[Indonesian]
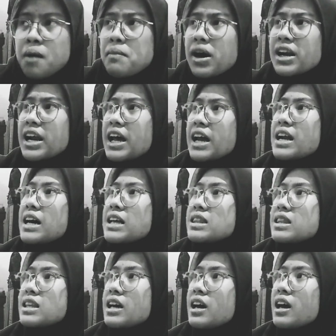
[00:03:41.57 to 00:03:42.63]
Maneh
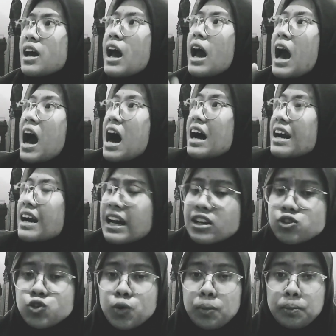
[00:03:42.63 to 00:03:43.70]
nate
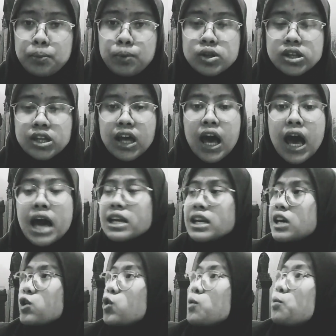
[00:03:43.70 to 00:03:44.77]
rek nyumput
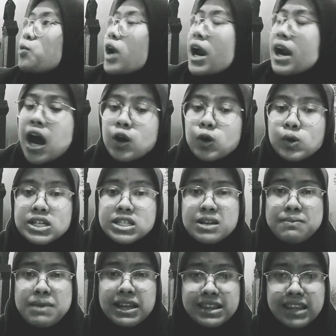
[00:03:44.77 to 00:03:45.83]
di kuburan anu geus
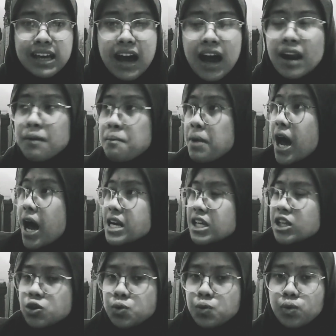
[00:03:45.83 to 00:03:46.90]
dibentengan belah
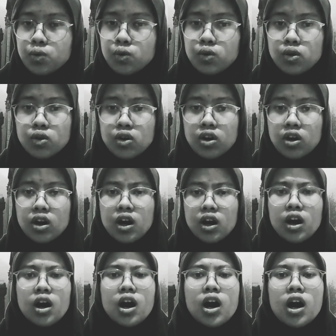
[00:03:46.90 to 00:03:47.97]
ditu.
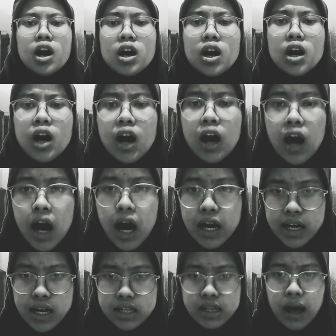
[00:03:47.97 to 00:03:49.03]
Ngan
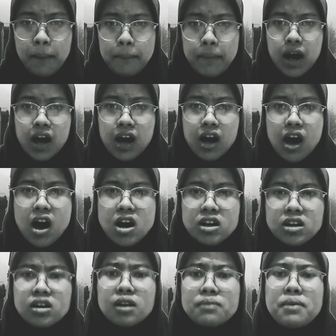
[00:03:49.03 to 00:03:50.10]
etama
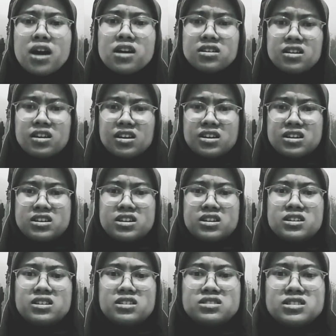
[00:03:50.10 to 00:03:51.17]
kerma eker
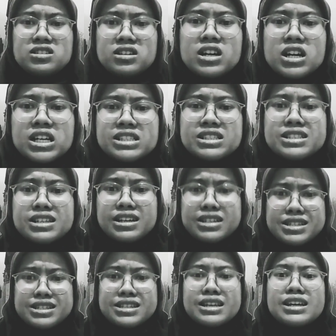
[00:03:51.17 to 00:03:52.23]
keung jeng
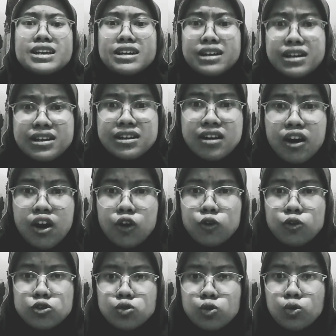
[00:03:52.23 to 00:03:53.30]
sieun
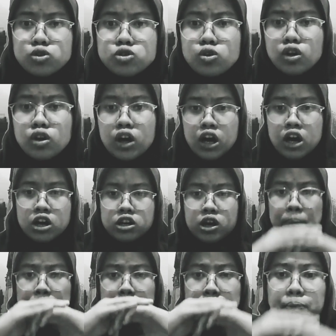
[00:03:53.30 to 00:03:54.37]
ujuk-ujuk
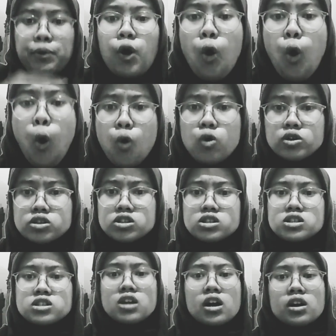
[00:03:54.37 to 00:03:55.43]
geplos
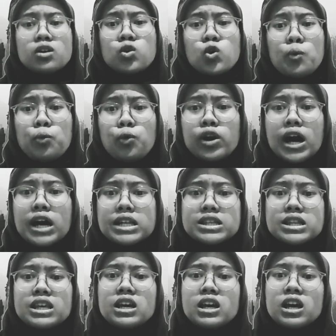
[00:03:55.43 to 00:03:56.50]
tanah kuburan
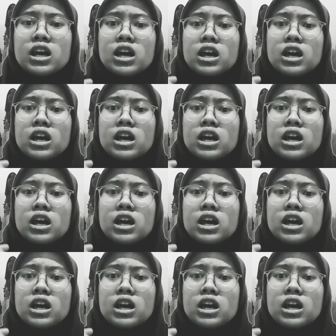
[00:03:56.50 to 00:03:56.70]
teh